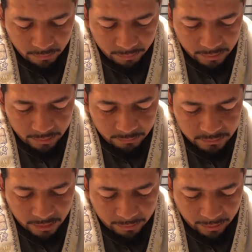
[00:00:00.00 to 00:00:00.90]

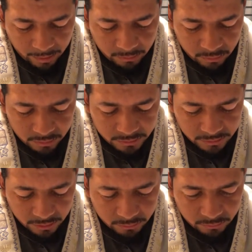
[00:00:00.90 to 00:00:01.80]
Pedimos, Abba Kadosh,
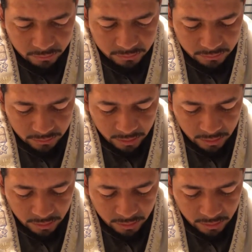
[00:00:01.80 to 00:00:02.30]
que tú nos